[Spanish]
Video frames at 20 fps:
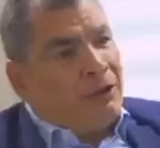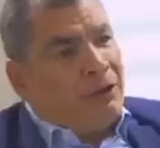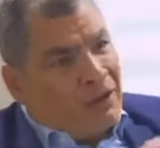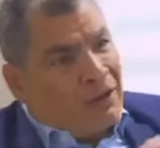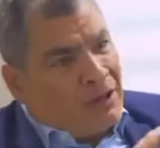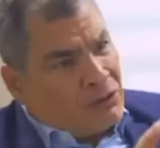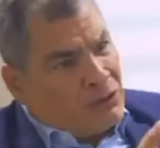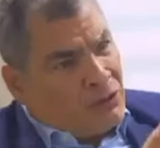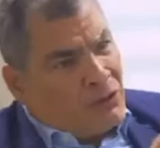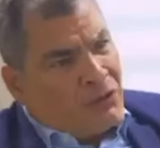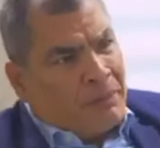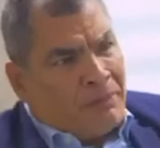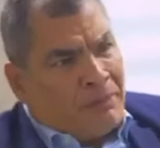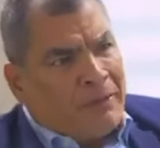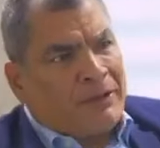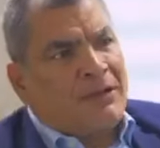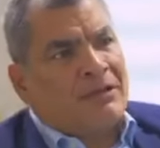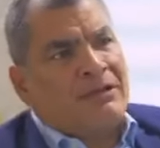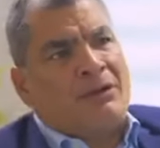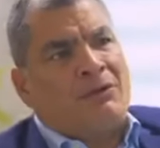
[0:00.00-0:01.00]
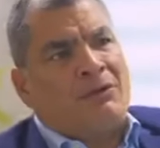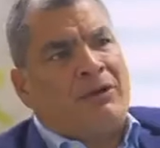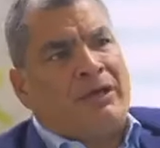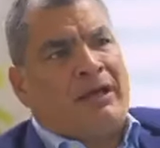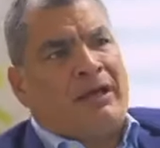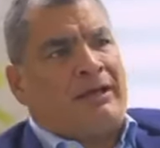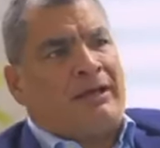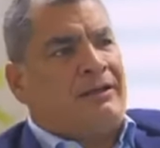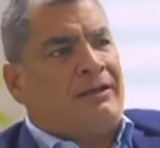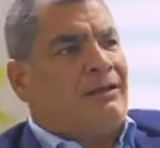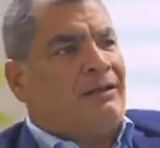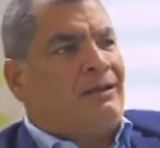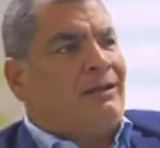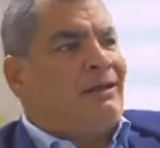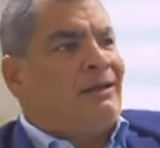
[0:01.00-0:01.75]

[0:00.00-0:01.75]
Bueno, eso con respecto a seguridad.